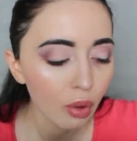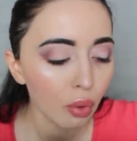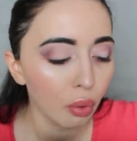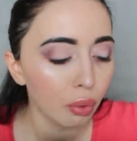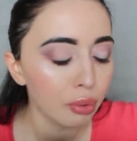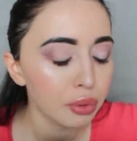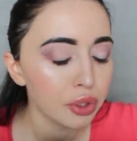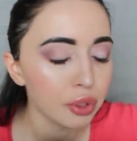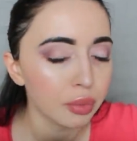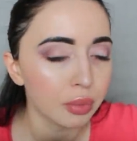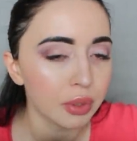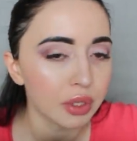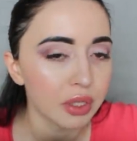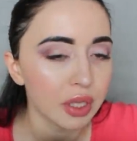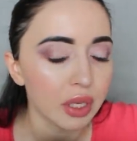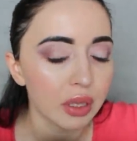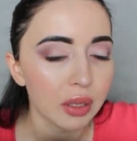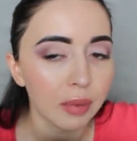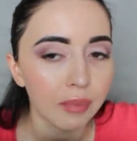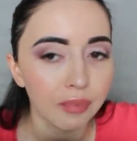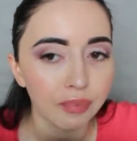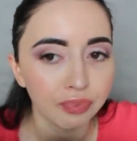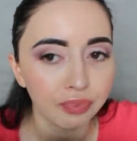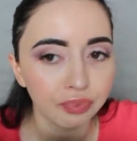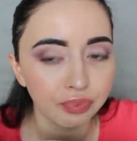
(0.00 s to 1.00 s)
В общем и
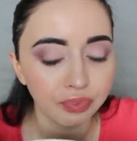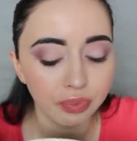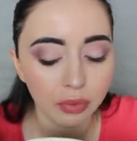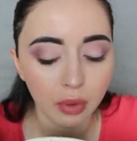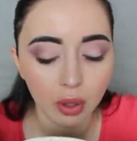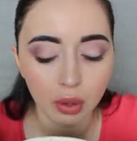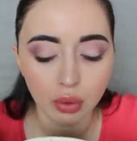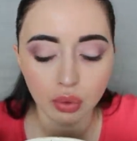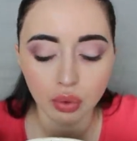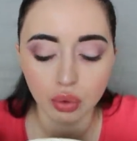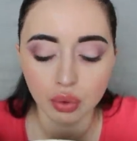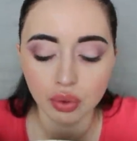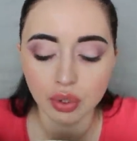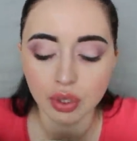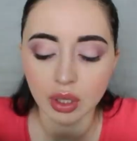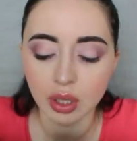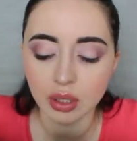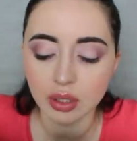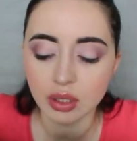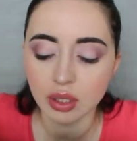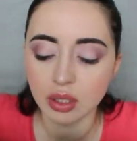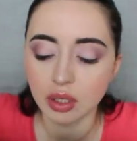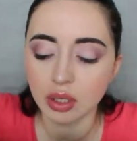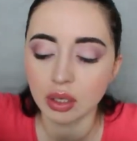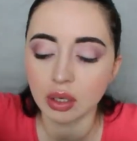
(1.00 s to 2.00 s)
целом, то есть
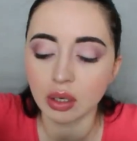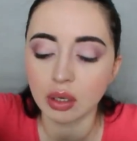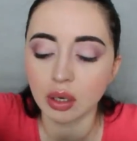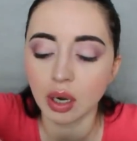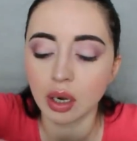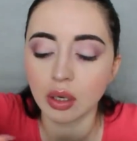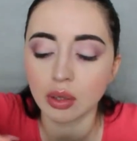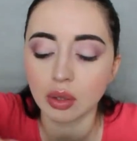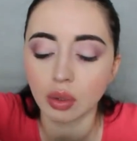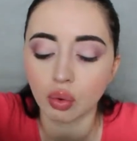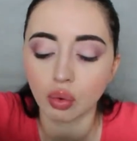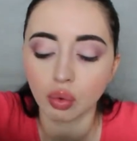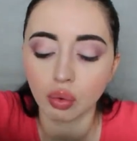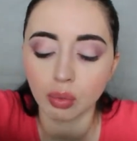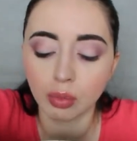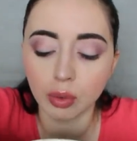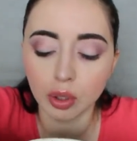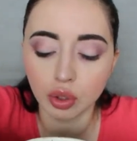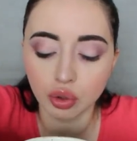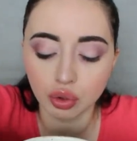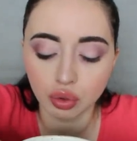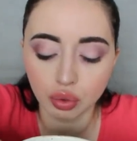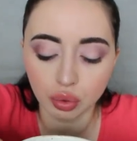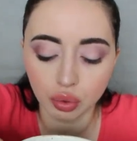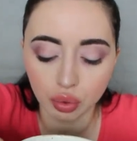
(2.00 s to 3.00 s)
нация не играет такую
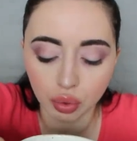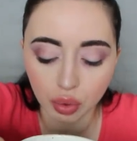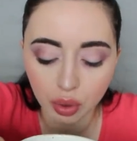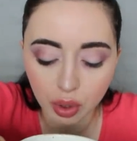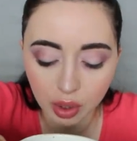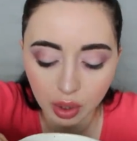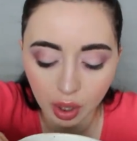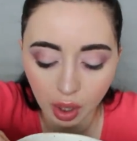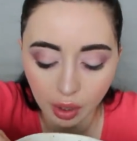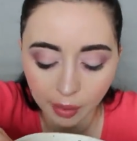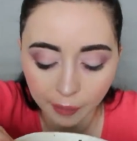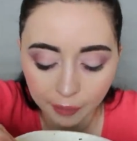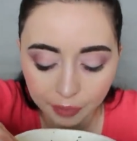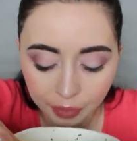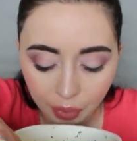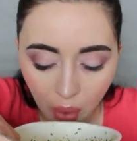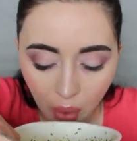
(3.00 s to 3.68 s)
большую роль, как